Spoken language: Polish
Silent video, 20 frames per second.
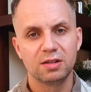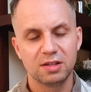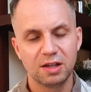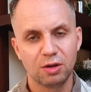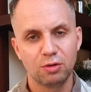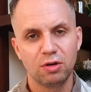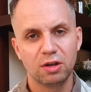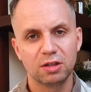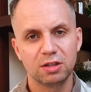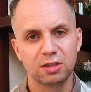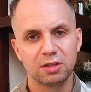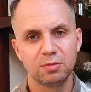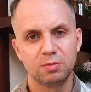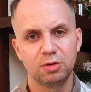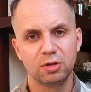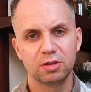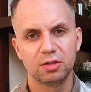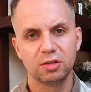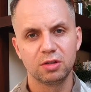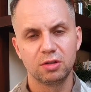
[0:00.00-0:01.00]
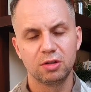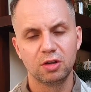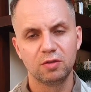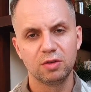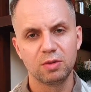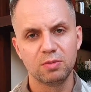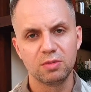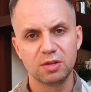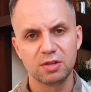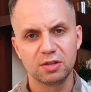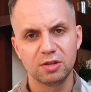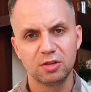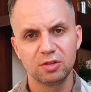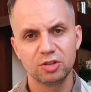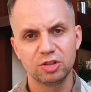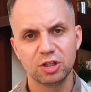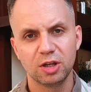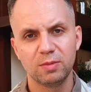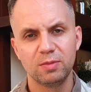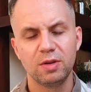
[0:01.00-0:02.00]
zakład pod Nowym
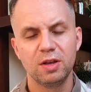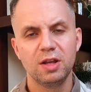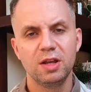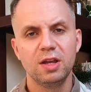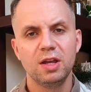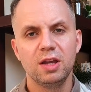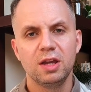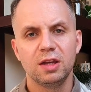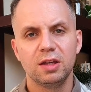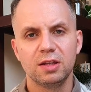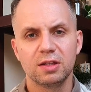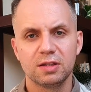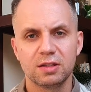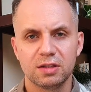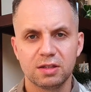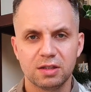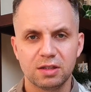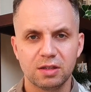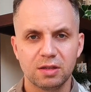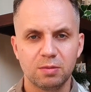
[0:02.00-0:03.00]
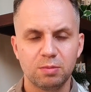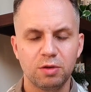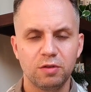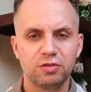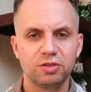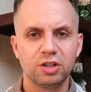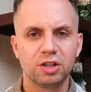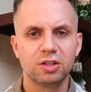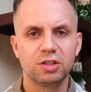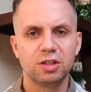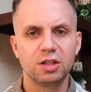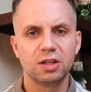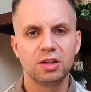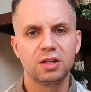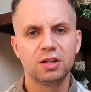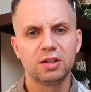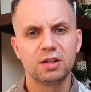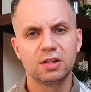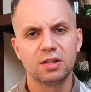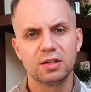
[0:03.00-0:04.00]
Sączem, jest
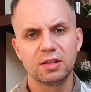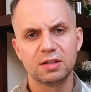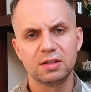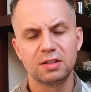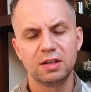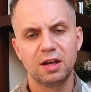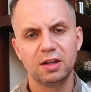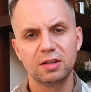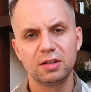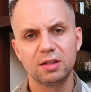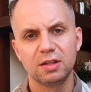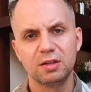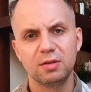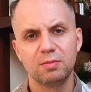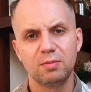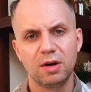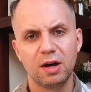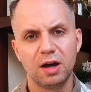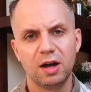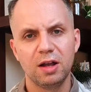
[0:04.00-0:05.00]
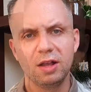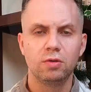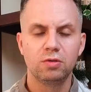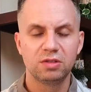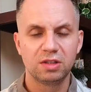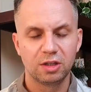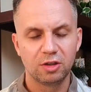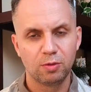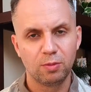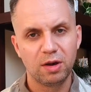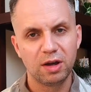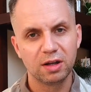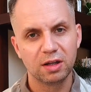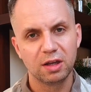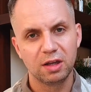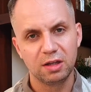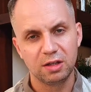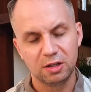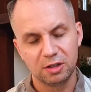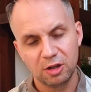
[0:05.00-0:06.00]
powszechnie znany, ma uznaną
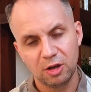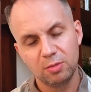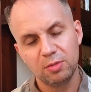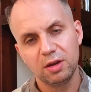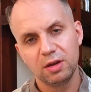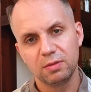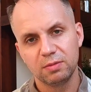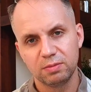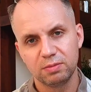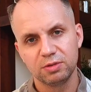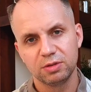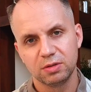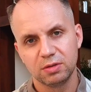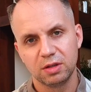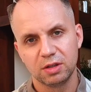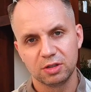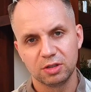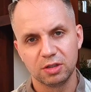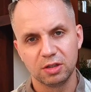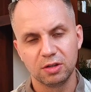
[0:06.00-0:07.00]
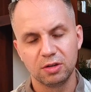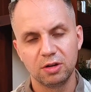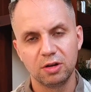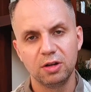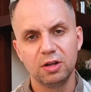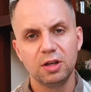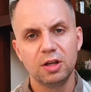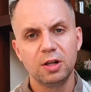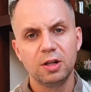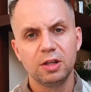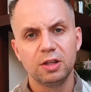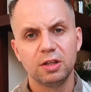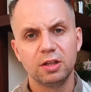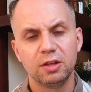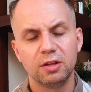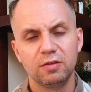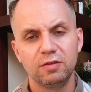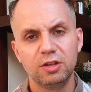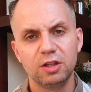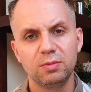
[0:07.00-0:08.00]
markę i renomę, też jego
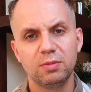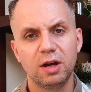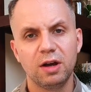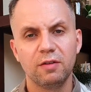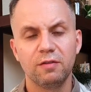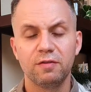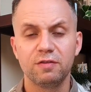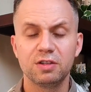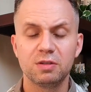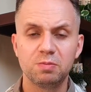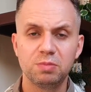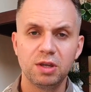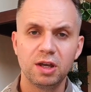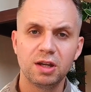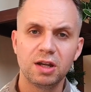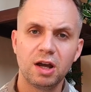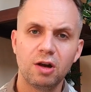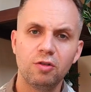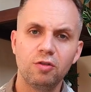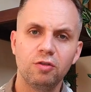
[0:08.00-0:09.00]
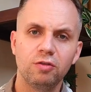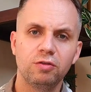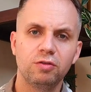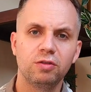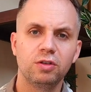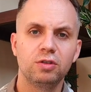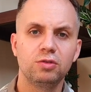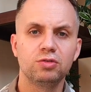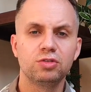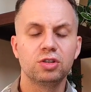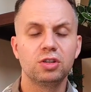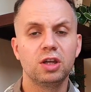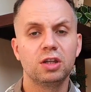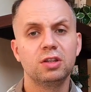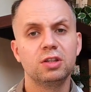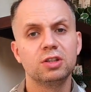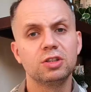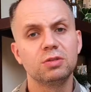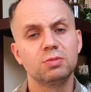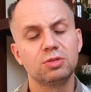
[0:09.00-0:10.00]
e, firma wspierał już
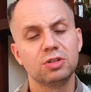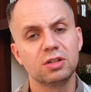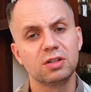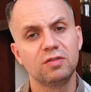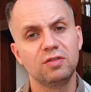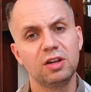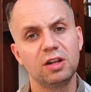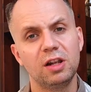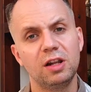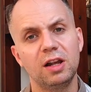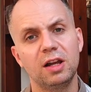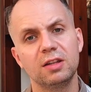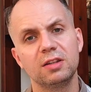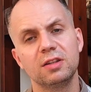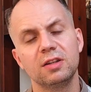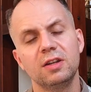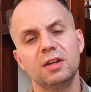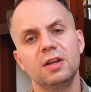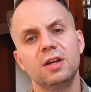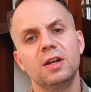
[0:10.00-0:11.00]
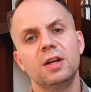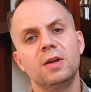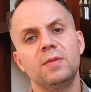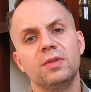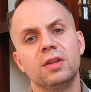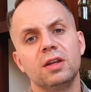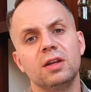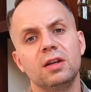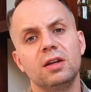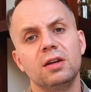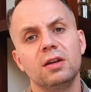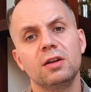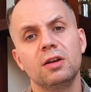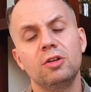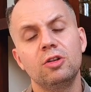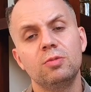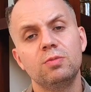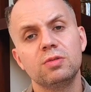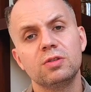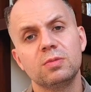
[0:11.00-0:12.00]
kiedyś przez wiele lat e,
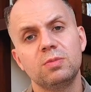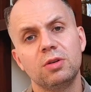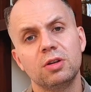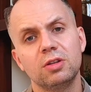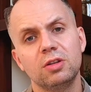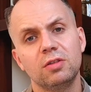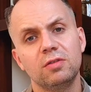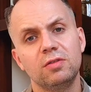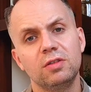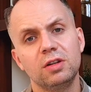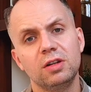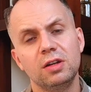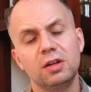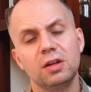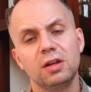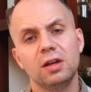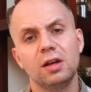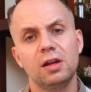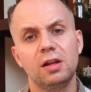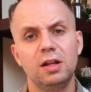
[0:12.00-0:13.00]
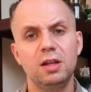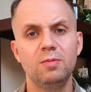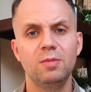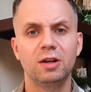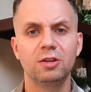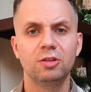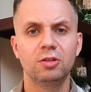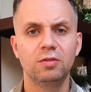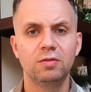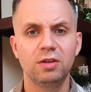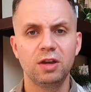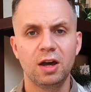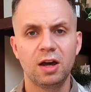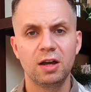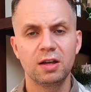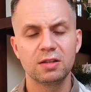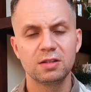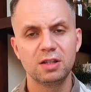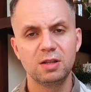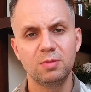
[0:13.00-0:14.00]
klub sportowy
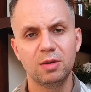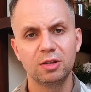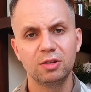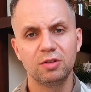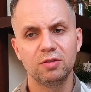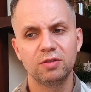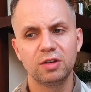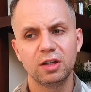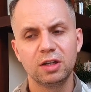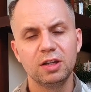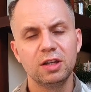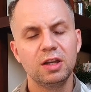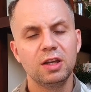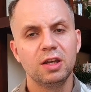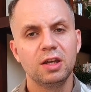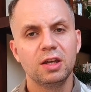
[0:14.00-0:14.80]
Limanowia z Limanowej.